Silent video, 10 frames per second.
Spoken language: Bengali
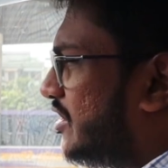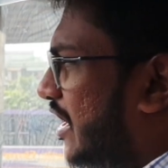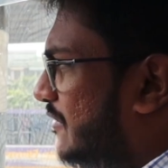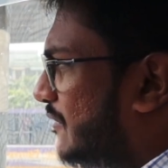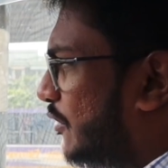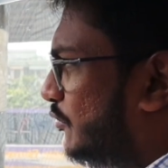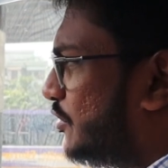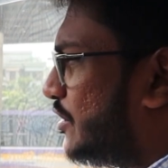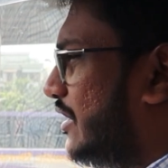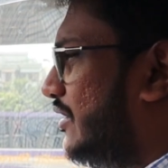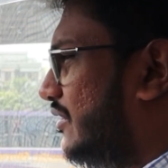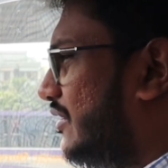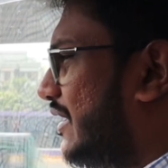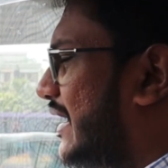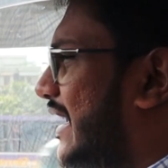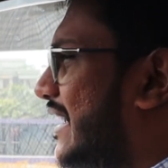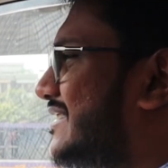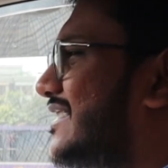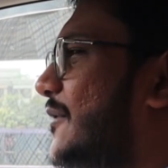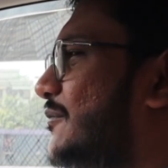সেই মানুষটার
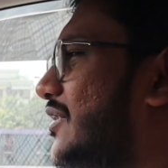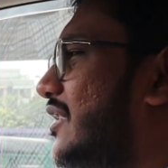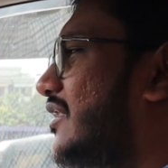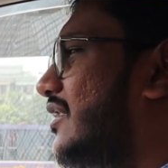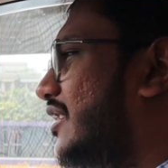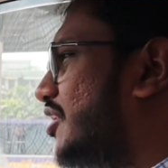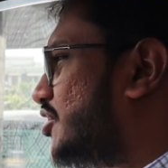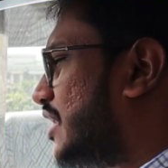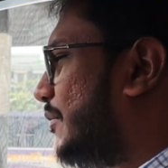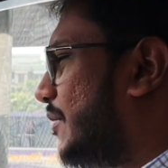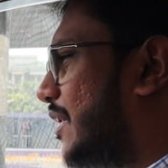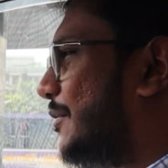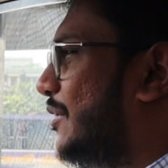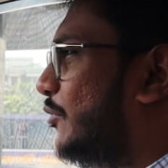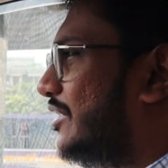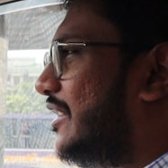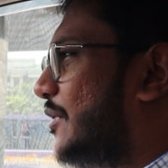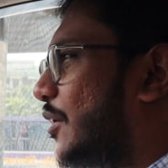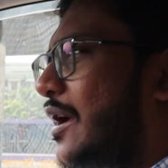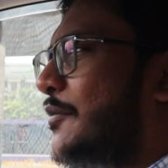আজকে আপনারা সামনে পাবেন এবং
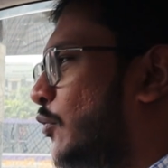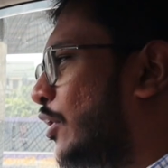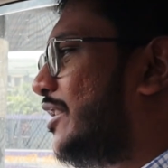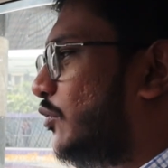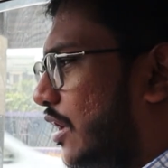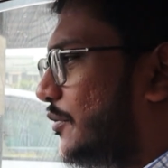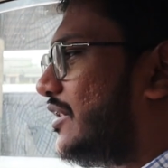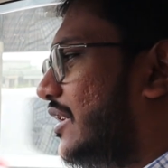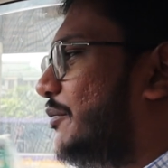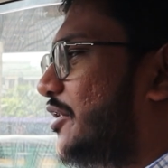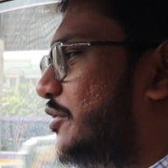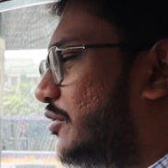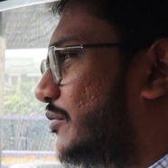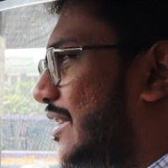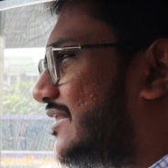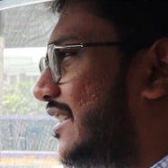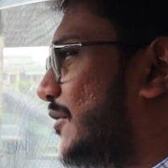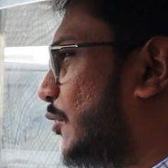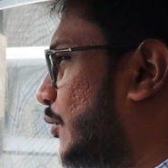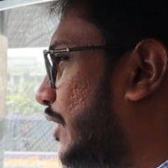দেখবেন এবং আমি বলে দেবো আমি ভিডিওর
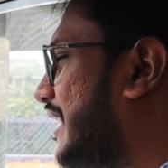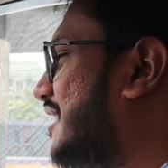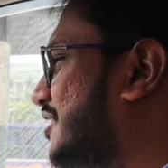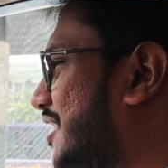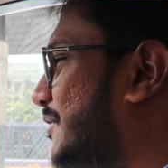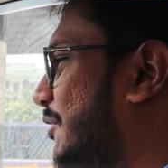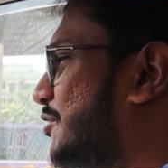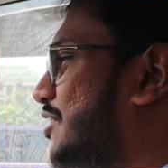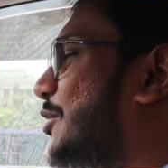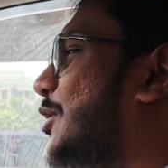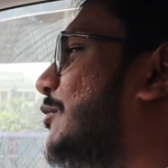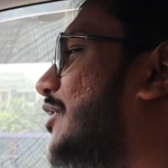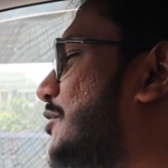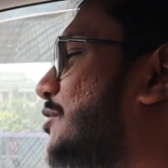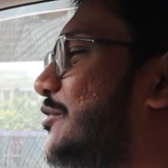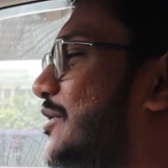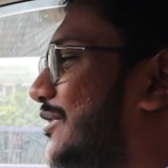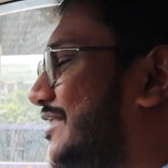মাঝখানে বলবো এই সেই মানুষ যার গল্পটা আমি শুরুতে